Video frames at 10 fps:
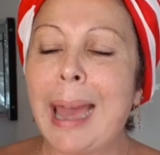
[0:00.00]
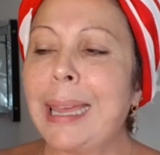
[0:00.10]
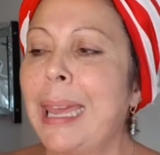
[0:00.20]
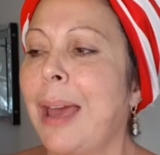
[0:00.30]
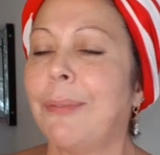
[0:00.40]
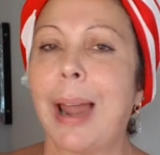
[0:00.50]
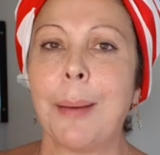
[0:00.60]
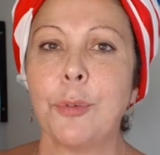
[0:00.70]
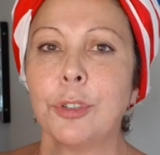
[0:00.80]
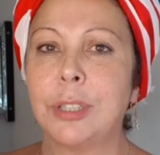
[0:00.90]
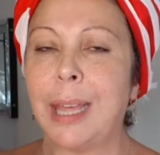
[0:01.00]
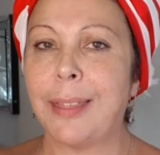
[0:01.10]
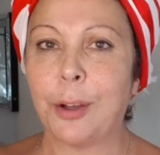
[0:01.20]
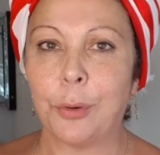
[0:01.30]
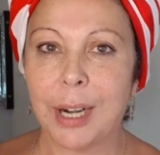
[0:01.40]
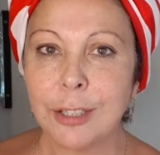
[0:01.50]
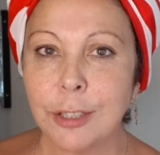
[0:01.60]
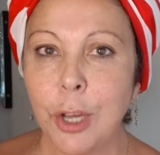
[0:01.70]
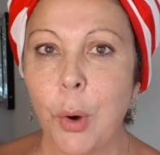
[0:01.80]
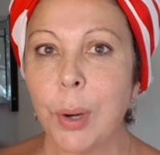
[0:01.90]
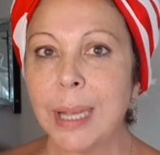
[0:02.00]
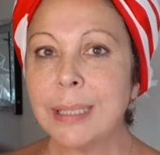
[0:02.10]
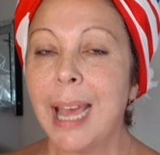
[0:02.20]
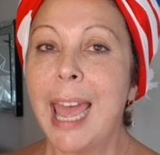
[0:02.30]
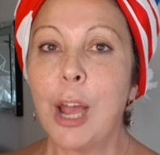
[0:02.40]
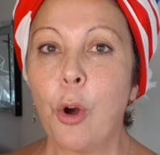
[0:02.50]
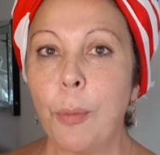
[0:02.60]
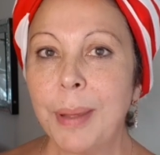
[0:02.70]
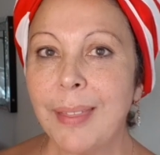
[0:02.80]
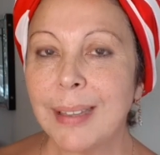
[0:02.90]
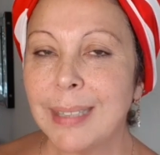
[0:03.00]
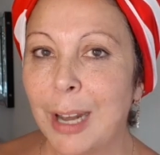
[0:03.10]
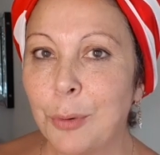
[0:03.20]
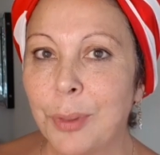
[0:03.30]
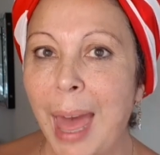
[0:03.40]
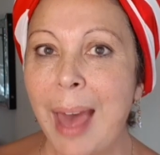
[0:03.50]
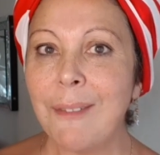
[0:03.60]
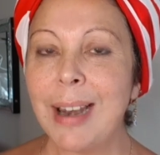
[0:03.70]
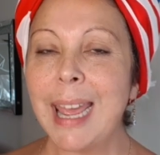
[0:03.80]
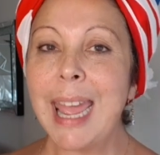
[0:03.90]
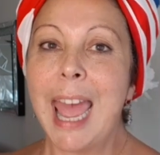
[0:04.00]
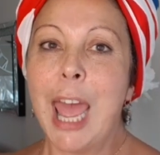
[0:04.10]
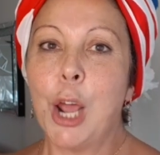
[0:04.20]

aquí hablamos de decoraciones, comida saludable,